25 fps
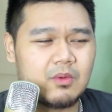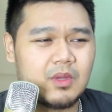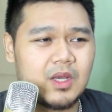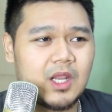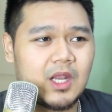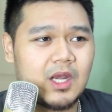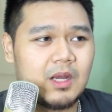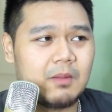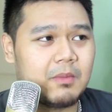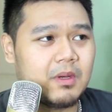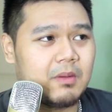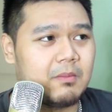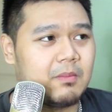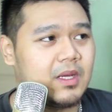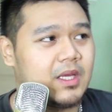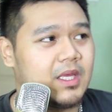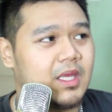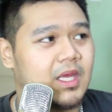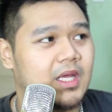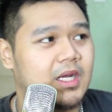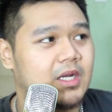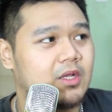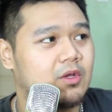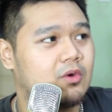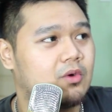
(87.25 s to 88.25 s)
Wala namang
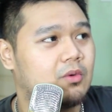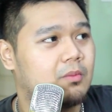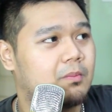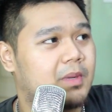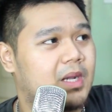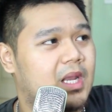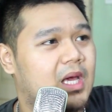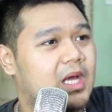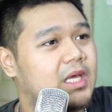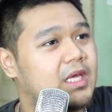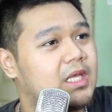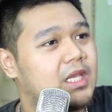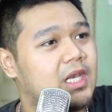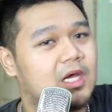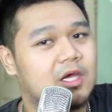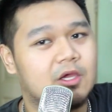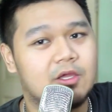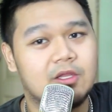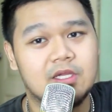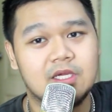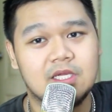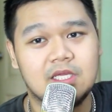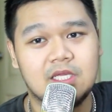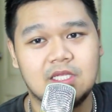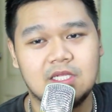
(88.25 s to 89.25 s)
mangyayari kung palagi lang
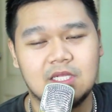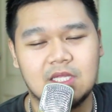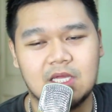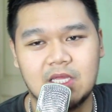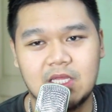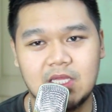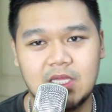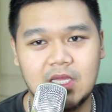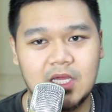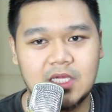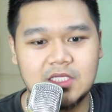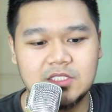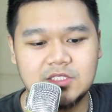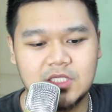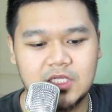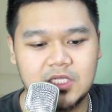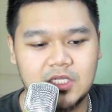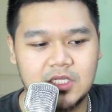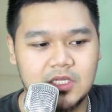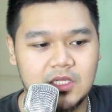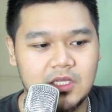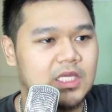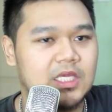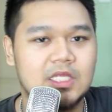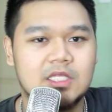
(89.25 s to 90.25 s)
kayo nag- nakiga
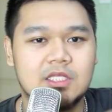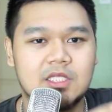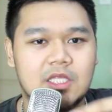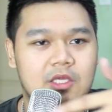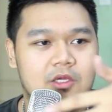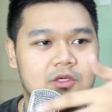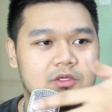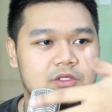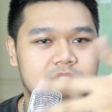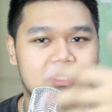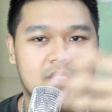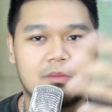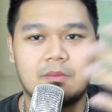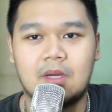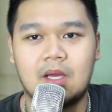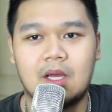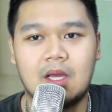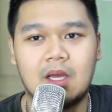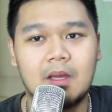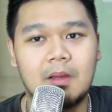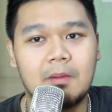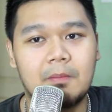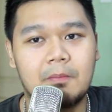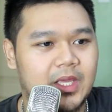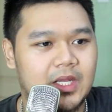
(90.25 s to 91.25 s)
dyan. Naghihintay ko sa
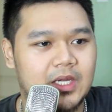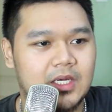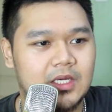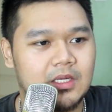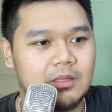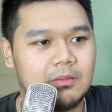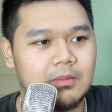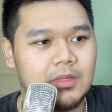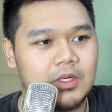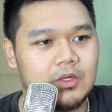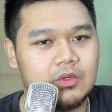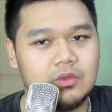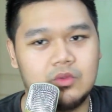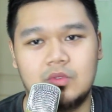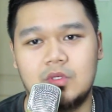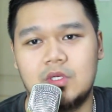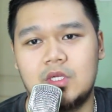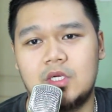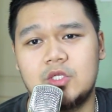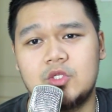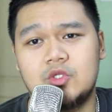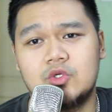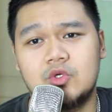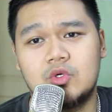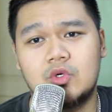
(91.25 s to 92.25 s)
mga pera ng
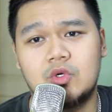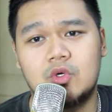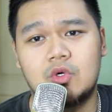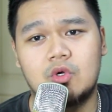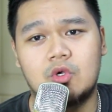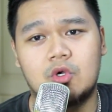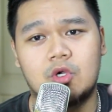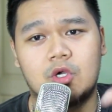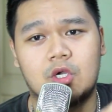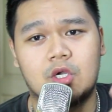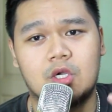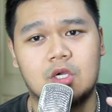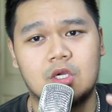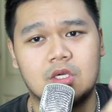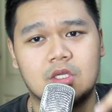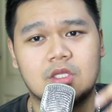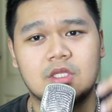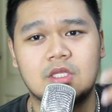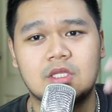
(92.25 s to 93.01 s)
magulang nyo or